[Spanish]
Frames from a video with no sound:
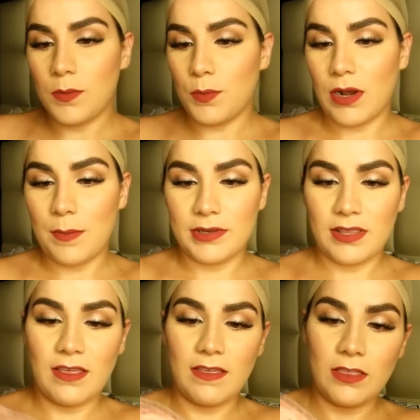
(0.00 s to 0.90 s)
y por la
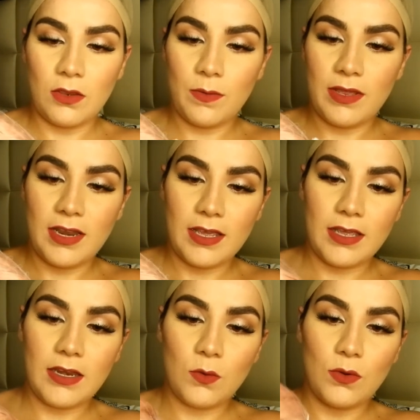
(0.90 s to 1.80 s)
parte de adentro viene
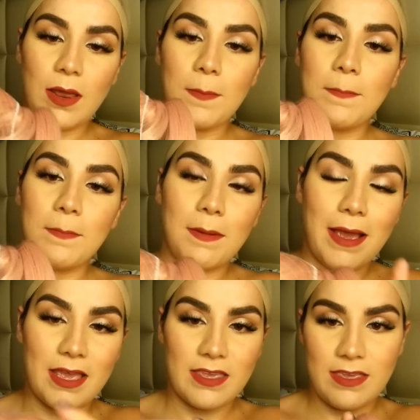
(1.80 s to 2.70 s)
en una
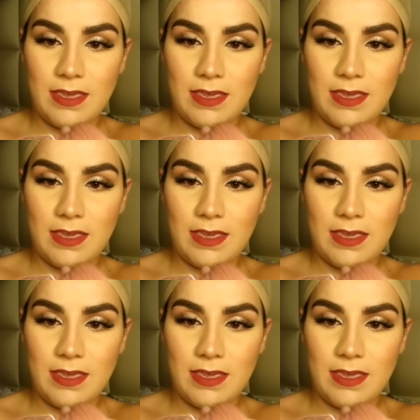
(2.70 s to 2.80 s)
malla